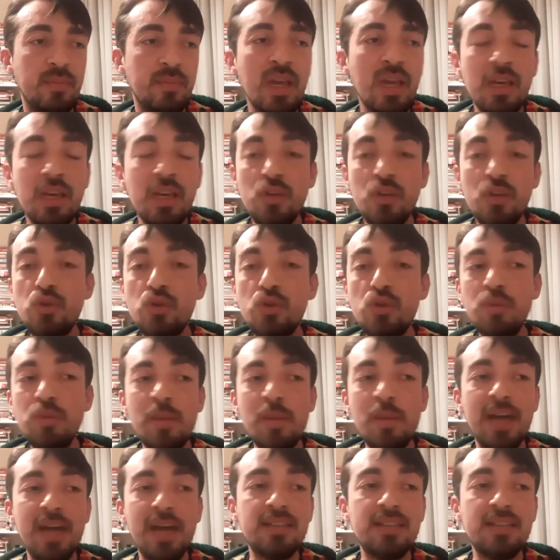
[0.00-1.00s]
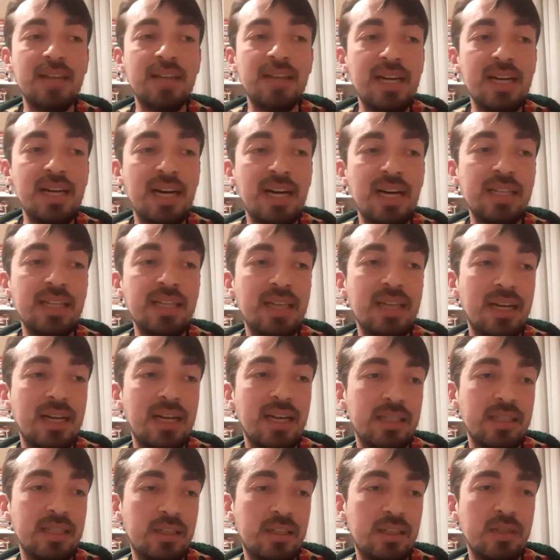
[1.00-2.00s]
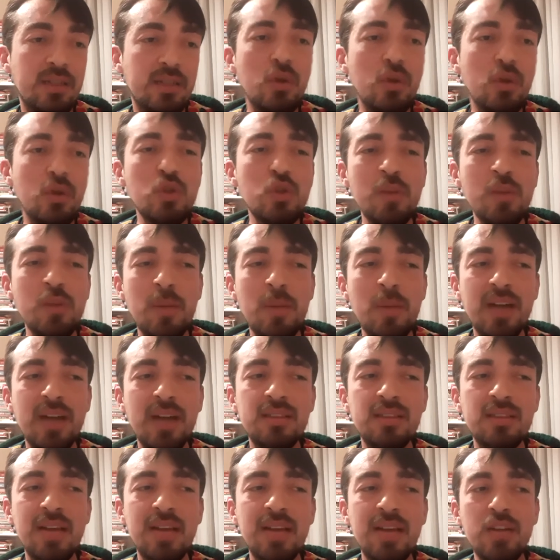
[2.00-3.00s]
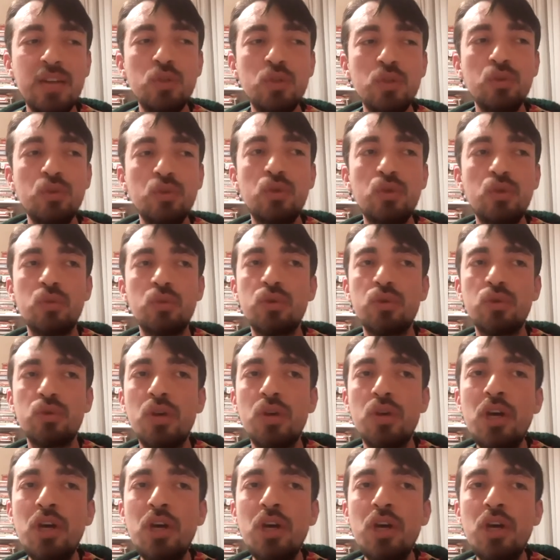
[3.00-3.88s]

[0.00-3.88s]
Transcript: Yüzüme baktılar alık alık, gözüme baktılar yumuk yumuk.